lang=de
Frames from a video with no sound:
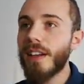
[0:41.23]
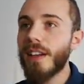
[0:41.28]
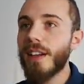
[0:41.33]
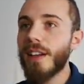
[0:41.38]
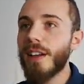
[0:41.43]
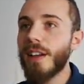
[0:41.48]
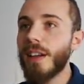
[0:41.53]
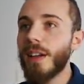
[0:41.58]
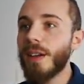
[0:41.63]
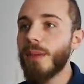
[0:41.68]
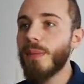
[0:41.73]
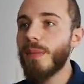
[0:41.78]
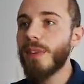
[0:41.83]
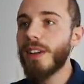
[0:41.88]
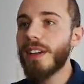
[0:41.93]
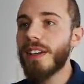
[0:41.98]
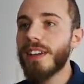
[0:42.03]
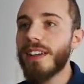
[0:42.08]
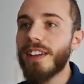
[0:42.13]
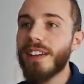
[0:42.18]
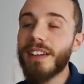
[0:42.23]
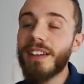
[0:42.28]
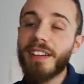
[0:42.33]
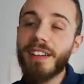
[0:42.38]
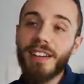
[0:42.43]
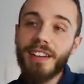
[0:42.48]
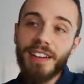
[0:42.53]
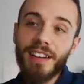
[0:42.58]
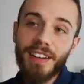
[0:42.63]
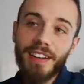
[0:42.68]
nämlich
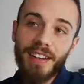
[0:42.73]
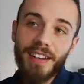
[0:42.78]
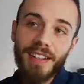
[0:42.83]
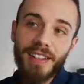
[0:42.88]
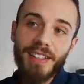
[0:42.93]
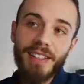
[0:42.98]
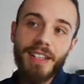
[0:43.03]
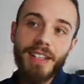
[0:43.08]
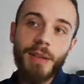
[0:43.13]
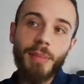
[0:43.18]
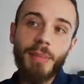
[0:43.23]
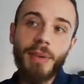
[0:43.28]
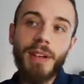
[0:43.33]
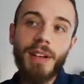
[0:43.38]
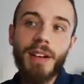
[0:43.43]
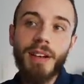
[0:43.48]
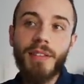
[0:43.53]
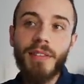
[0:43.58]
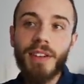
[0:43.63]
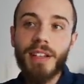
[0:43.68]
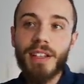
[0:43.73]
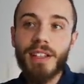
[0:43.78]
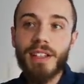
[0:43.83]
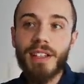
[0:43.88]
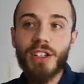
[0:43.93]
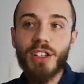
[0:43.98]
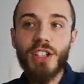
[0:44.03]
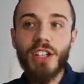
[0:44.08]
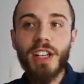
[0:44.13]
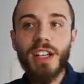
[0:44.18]
ja, erstes Kapitel,
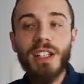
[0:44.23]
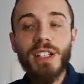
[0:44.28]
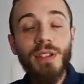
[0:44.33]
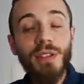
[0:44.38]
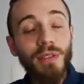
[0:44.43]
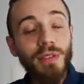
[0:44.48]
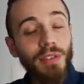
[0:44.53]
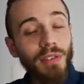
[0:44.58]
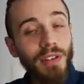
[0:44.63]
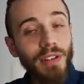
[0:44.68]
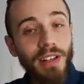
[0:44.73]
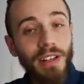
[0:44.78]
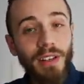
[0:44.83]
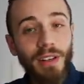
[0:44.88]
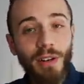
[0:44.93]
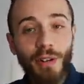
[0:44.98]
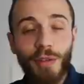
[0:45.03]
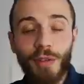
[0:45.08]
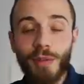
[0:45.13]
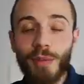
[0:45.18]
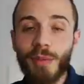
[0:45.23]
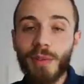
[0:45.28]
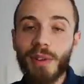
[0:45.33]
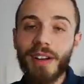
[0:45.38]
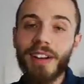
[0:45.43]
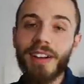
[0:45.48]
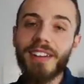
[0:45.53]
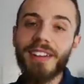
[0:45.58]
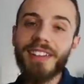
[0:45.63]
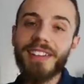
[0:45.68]
was Shades of Grey
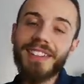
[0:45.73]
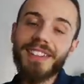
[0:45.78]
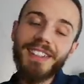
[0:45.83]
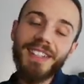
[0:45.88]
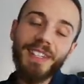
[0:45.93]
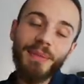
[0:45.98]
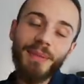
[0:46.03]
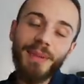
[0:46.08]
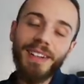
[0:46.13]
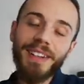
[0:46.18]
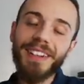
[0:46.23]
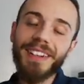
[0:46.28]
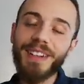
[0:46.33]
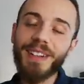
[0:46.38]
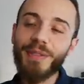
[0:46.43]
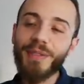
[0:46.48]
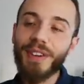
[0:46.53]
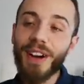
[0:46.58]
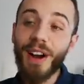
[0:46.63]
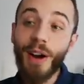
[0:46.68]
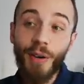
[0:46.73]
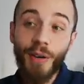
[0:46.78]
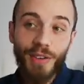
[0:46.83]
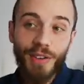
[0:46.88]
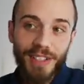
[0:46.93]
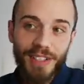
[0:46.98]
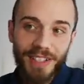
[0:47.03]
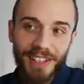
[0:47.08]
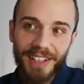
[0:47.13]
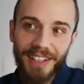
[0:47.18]
offenbart. Das sehen wir ja, die
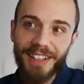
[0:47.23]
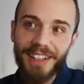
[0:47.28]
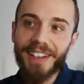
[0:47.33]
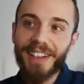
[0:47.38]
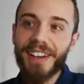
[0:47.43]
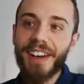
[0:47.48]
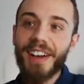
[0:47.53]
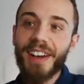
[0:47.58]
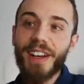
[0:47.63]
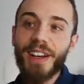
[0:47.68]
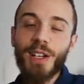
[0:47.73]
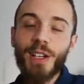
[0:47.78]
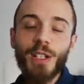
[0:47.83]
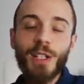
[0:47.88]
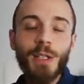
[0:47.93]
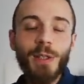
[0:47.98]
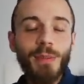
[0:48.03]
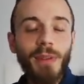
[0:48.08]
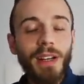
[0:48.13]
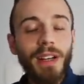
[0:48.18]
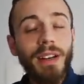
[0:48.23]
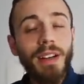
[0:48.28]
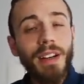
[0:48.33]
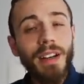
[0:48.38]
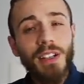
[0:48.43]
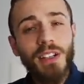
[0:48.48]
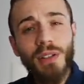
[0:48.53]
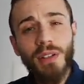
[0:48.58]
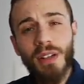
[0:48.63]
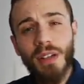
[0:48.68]
Verkaufszahlen sprechen
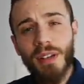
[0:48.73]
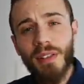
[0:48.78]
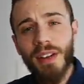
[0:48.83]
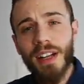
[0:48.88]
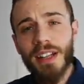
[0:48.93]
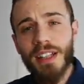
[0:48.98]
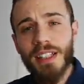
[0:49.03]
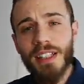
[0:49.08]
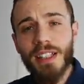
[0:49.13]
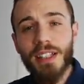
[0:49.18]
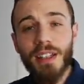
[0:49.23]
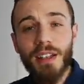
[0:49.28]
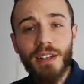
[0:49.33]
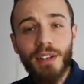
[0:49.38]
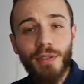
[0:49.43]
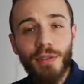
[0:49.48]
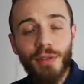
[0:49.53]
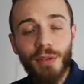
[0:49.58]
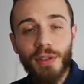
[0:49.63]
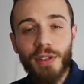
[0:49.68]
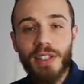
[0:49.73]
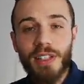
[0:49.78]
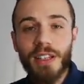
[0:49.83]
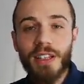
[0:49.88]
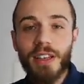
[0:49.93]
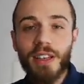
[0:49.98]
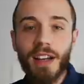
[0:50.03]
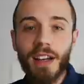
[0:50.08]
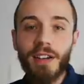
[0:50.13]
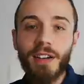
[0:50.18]
ja schon quasi für
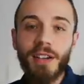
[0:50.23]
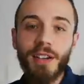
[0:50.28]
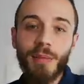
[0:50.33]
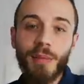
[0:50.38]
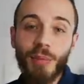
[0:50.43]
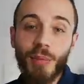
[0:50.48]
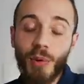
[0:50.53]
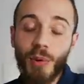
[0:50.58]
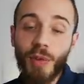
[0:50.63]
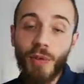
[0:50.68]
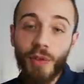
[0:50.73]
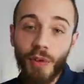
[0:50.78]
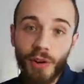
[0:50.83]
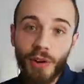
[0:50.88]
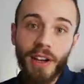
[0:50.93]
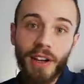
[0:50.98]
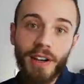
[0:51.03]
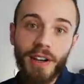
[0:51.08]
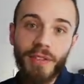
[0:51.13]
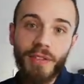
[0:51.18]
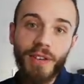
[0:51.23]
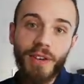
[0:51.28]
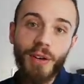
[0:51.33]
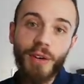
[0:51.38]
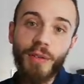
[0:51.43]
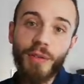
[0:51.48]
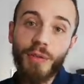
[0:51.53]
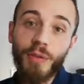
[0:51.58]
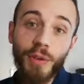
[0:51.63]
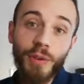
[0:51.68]
sich. Ein Buch von einer
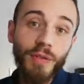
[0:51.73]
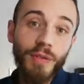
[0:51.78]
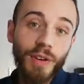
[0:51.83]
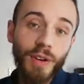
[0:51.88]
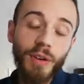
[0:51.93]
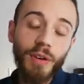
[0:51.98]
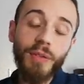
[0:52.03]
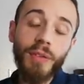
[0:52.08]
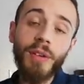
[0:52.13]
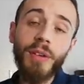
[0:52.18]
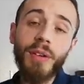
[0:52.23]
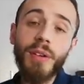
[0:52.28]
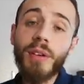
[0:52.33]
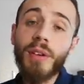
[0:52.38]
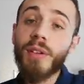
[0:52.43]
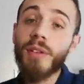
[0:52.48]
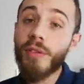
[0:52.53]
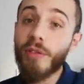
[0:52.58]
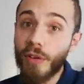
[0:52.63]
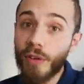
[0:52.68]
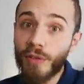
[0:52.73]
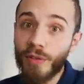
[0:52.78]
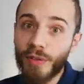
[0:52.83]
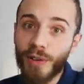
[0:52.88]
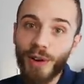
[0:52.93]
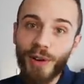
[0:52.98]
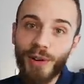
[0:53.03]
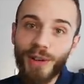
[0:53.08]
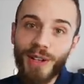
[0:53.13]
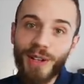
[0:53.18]
Frau für Frauen, von
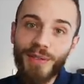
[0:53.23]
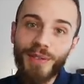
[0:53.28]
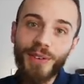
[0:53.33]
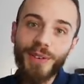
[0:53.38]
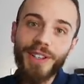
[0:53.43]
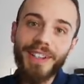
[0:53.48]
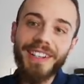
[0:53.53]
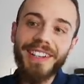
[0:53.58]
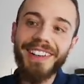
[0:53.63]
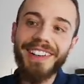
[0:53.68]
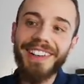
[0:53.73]
Frauen gewollt.